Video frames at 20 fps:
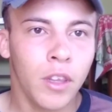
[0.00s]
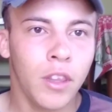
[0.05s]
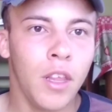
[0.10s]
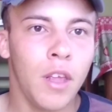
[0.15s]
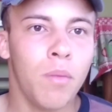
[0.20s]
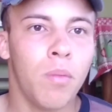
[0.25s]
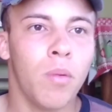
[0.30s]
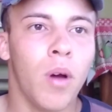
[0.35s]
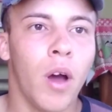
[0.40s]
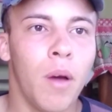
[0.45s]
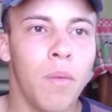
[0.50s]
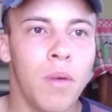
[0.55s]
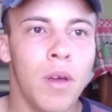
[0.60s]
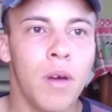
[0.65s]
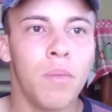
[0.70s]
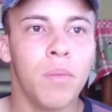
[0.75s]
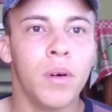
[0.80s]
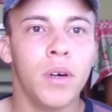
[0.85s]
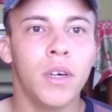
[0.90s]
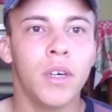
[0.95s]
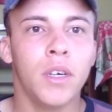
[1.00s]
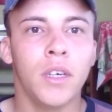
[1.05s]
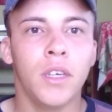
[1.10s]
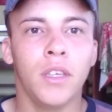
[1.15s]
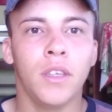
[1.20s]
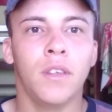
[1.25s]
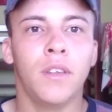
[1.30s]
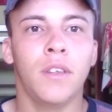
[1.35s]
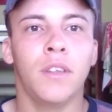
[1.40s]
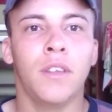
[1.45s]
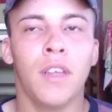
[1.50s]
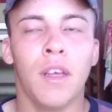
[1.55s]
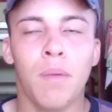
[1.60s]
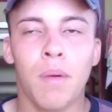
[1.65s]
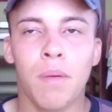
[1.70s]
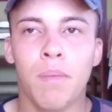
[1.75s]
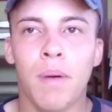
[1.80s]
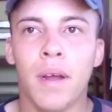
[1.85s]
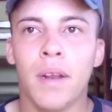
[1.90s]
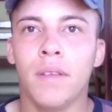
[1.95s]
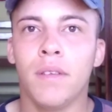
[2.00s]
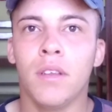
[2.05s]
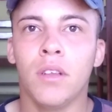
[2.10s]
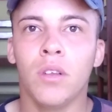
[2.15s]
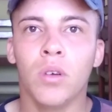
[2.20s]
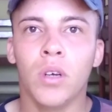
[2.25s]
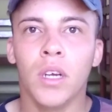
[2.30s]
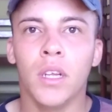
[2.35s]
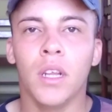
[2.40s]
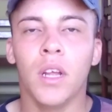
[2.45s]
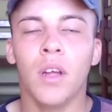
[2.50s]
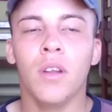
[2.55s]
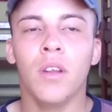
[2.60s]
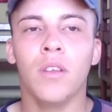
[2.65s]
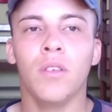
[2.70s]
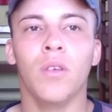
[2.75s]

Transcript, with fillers: Tipo, a minha mãe sempre aparecia no canal, né?